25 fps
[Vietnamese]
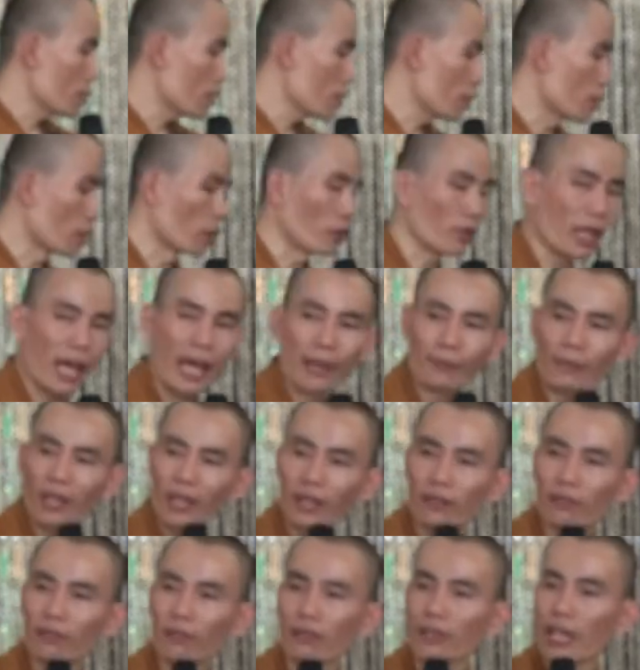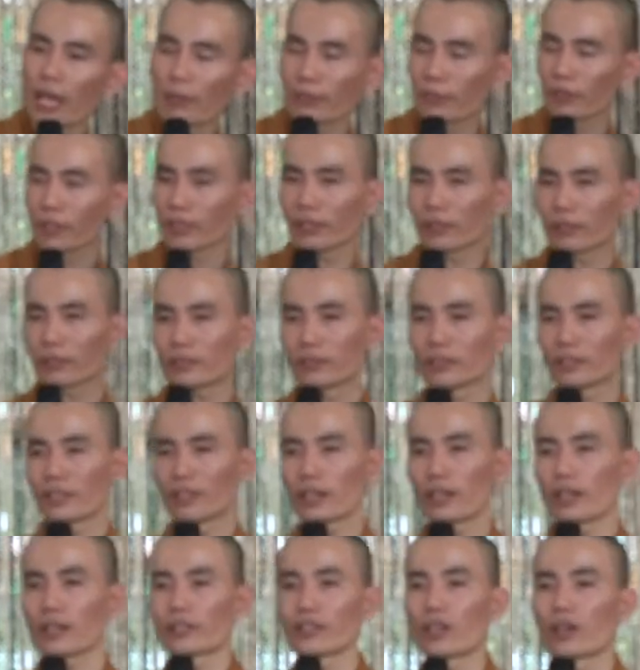đừng có làm này, đừng có làm kia.
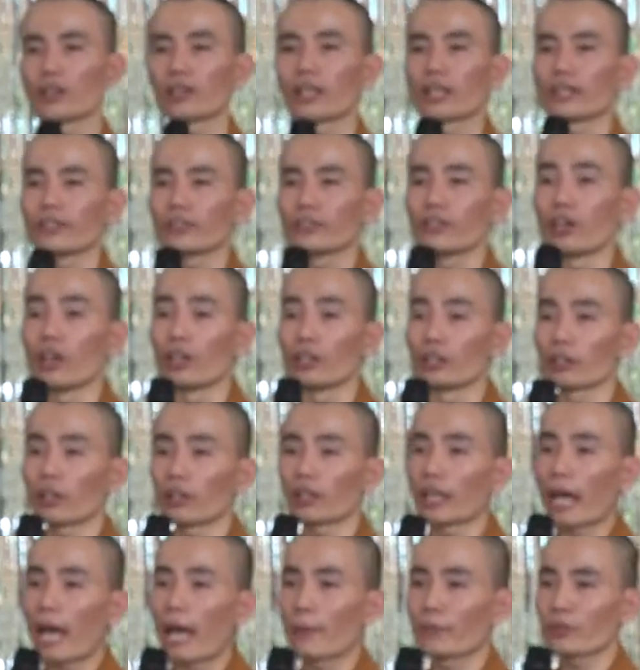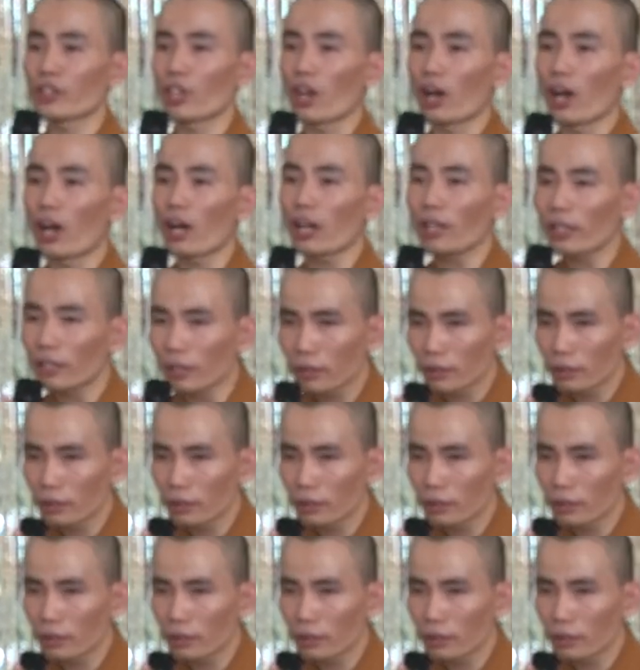Đó là đừng có làm cho